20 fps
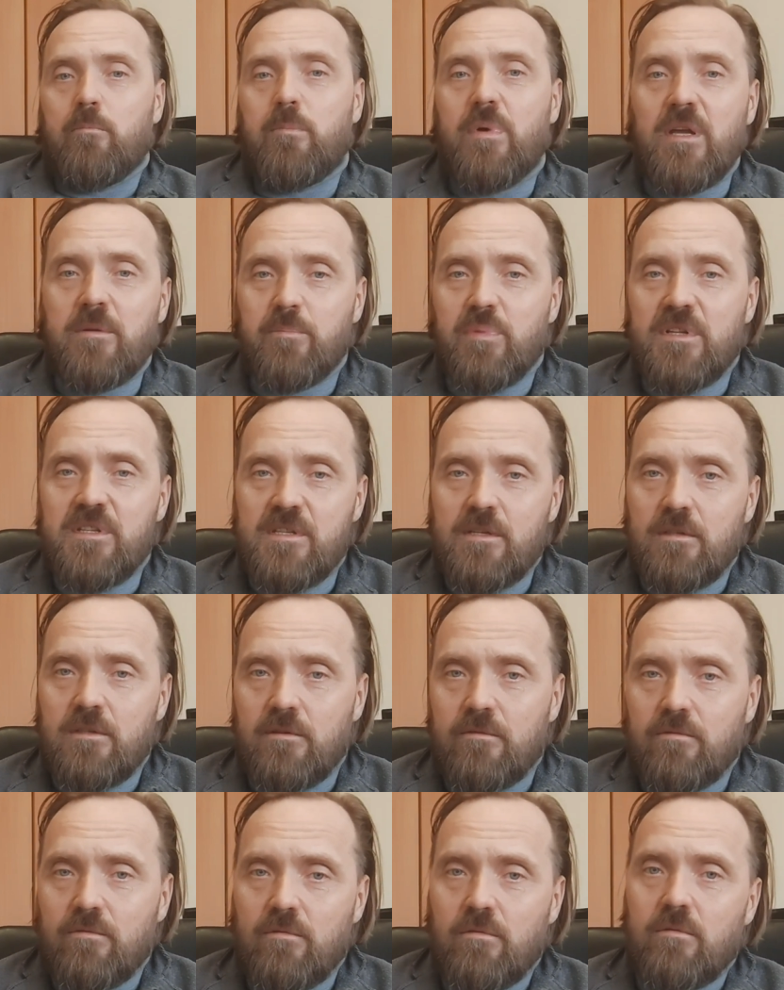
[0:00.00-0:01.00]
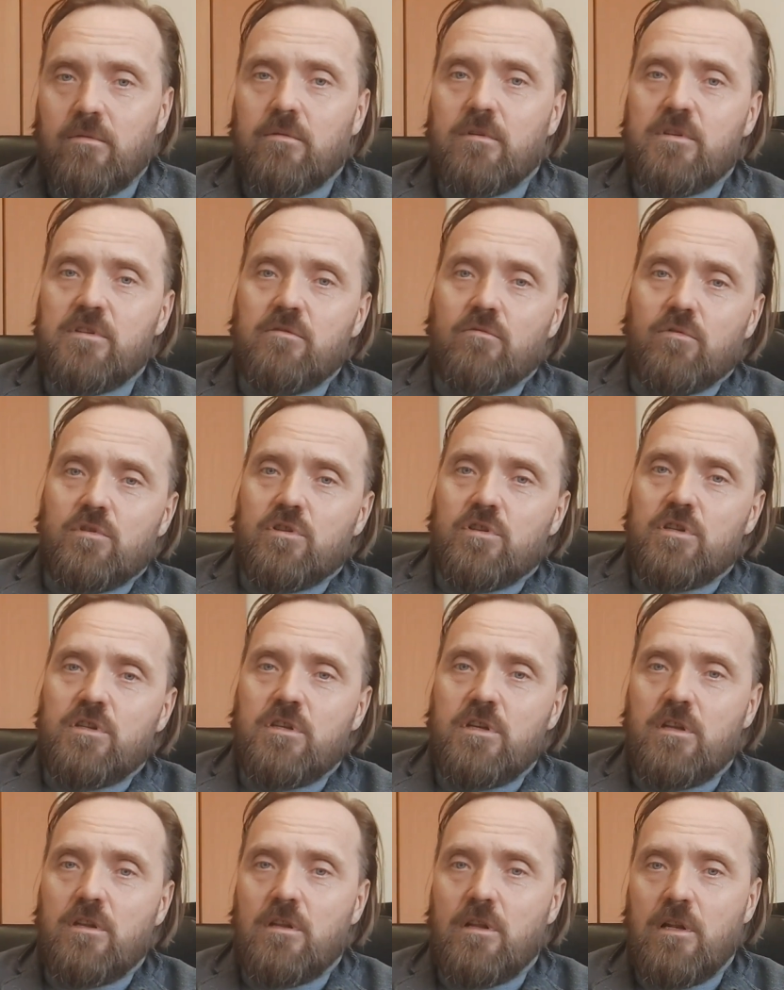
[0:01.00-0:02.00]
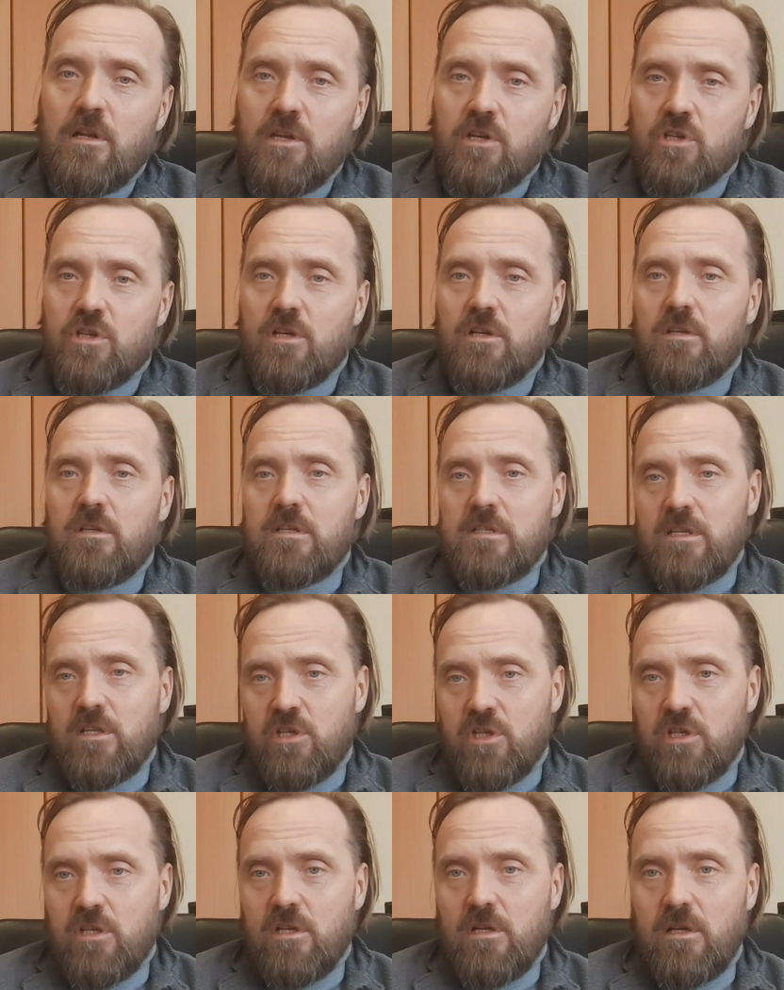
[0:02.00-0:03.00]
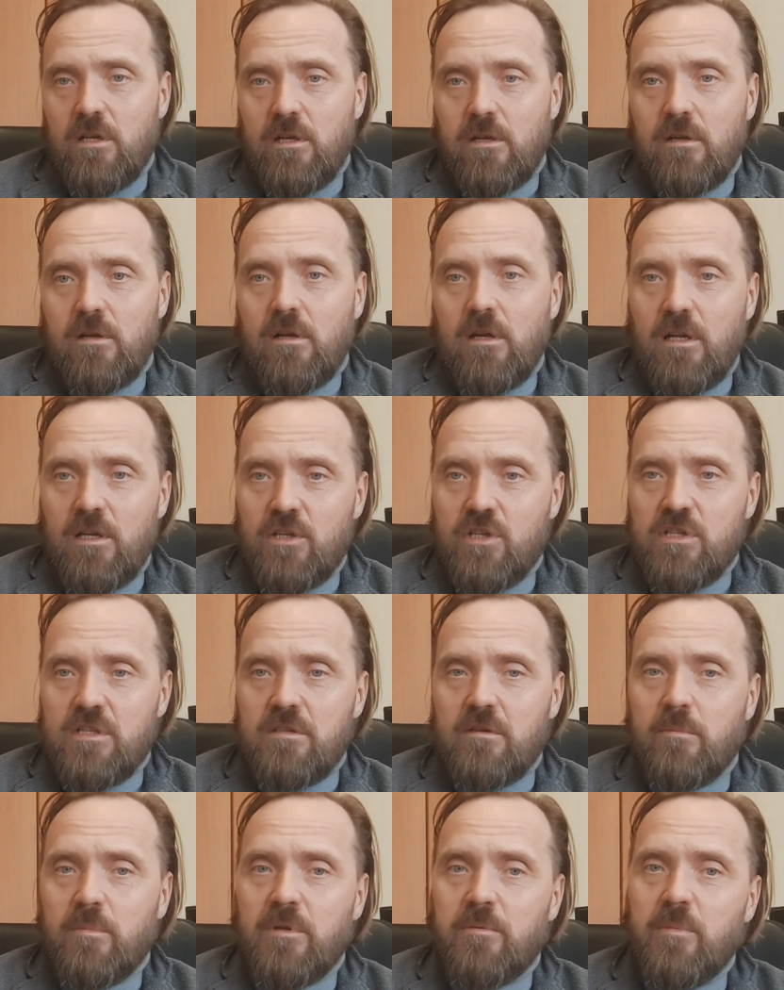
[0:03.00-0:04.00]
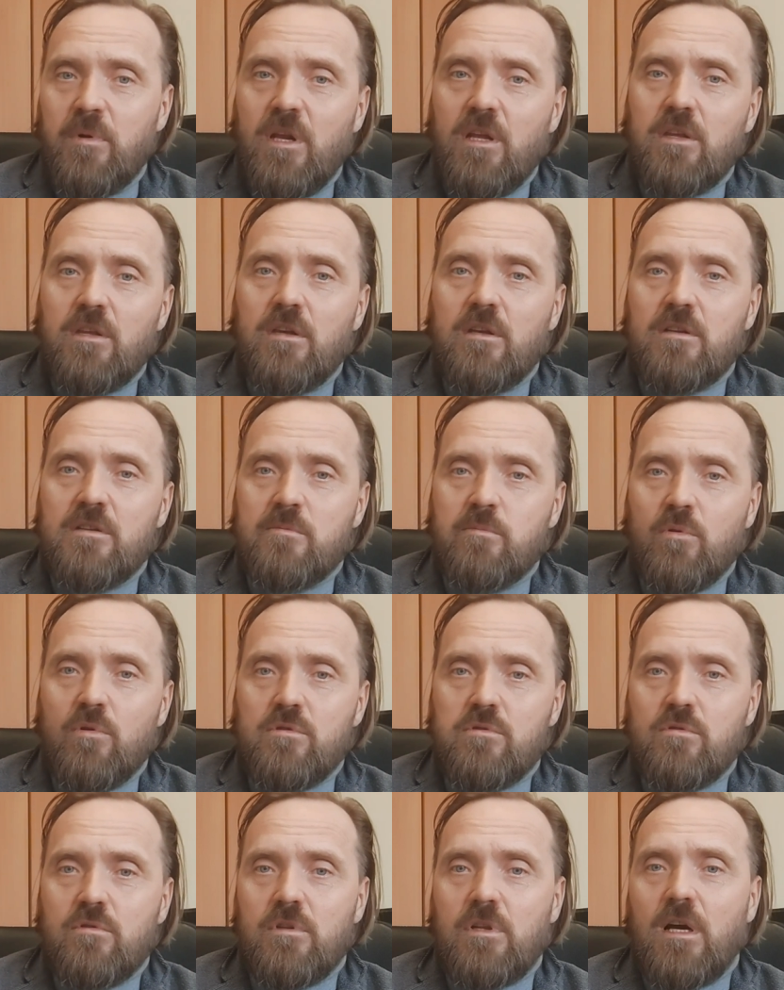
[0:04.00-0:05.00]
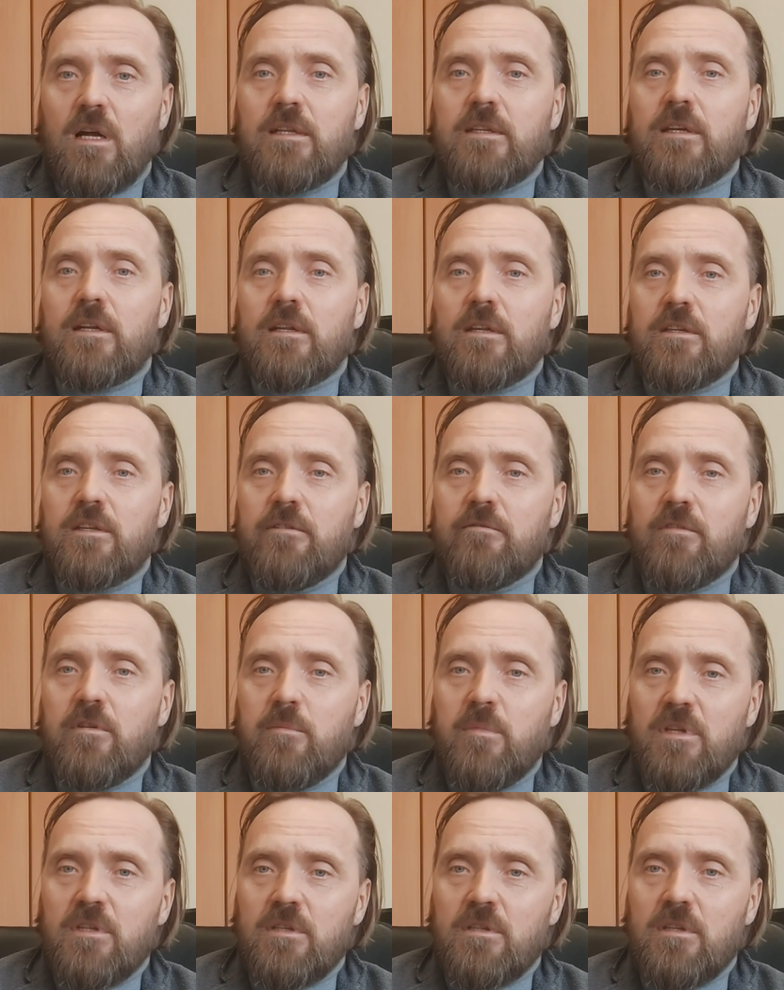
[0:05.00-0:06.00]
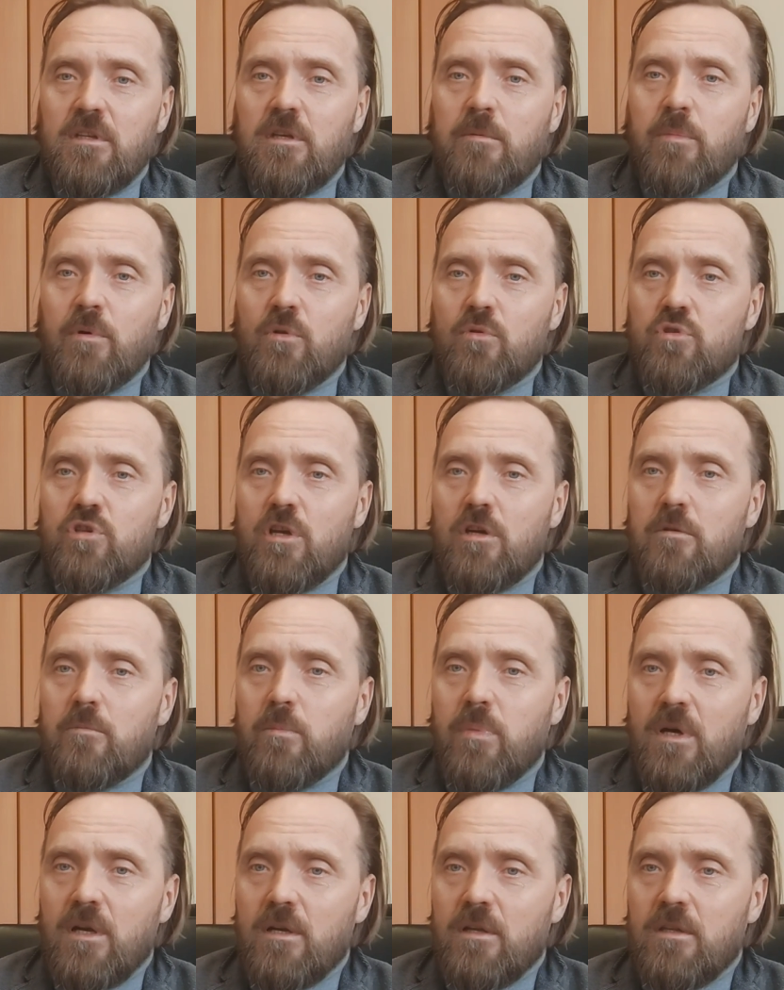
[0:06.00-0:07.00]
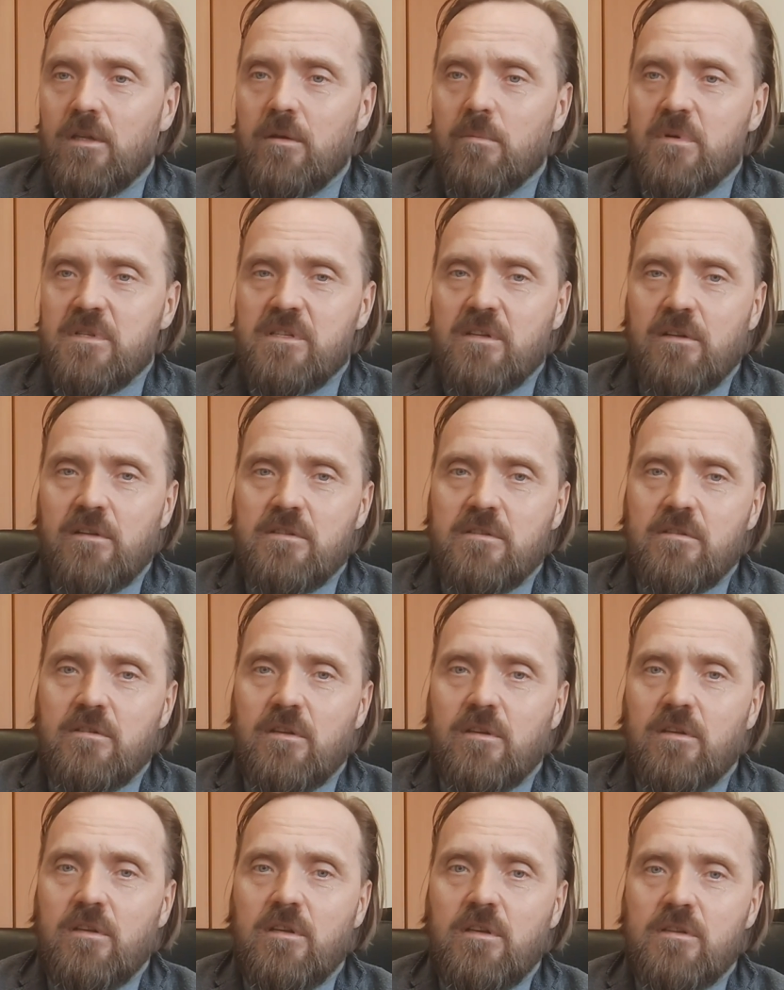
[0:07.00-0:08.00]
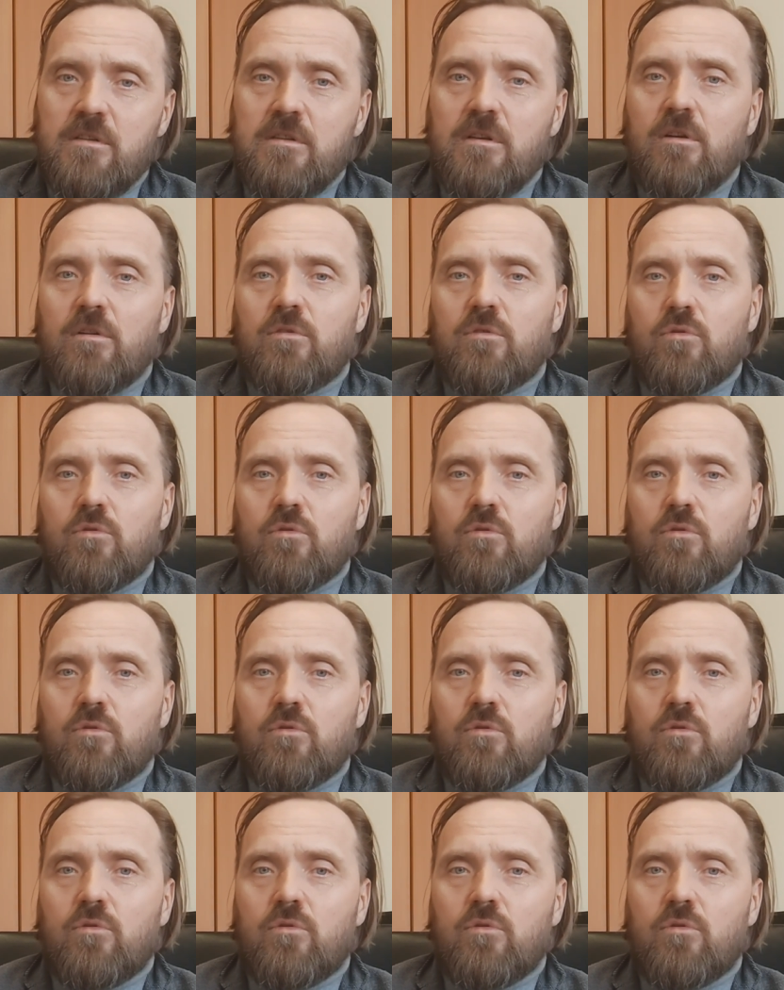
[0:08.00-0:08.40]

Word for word: 5% на сегодняшний день лишь незначительное количество предприятий используют альтернативный метод и получают пар непосредственно из